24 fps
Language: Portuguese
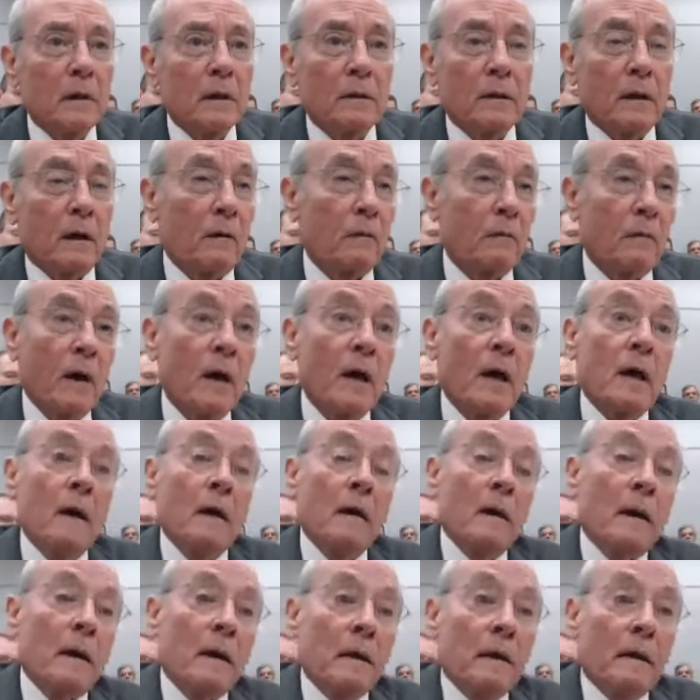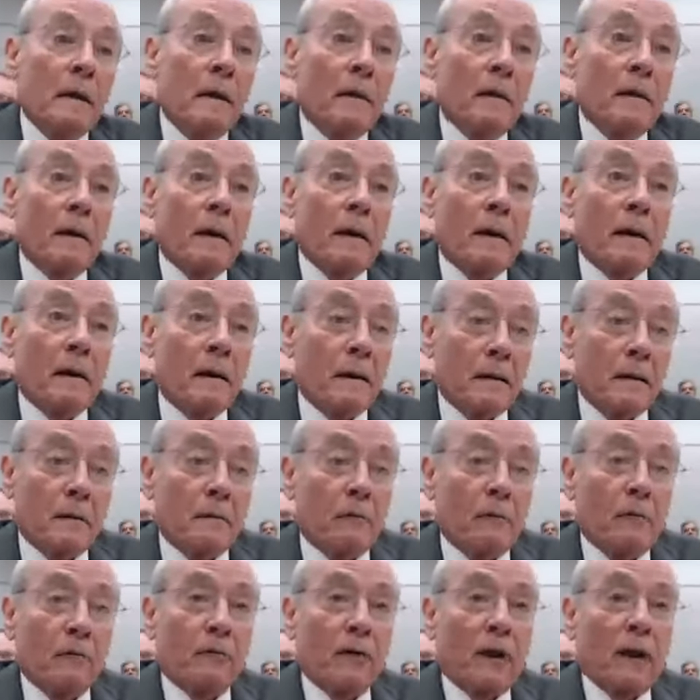Não, ah, eu
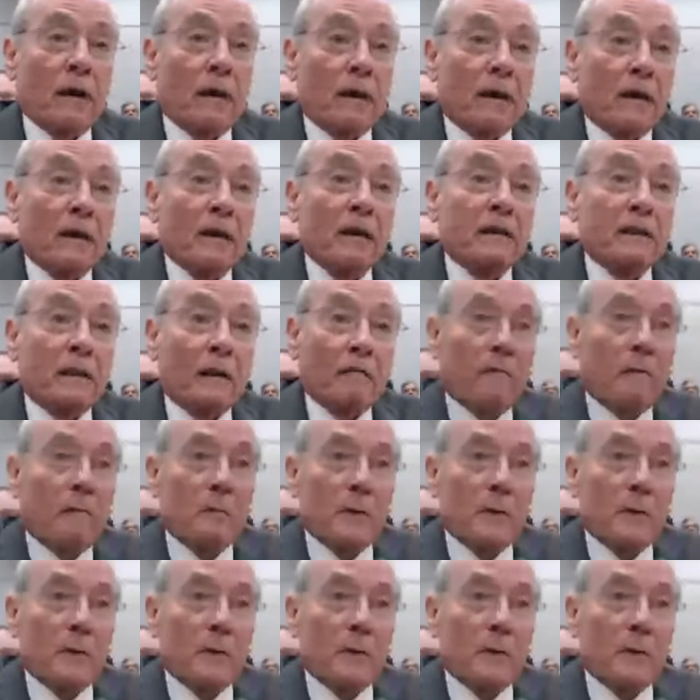vou falar, ele estava me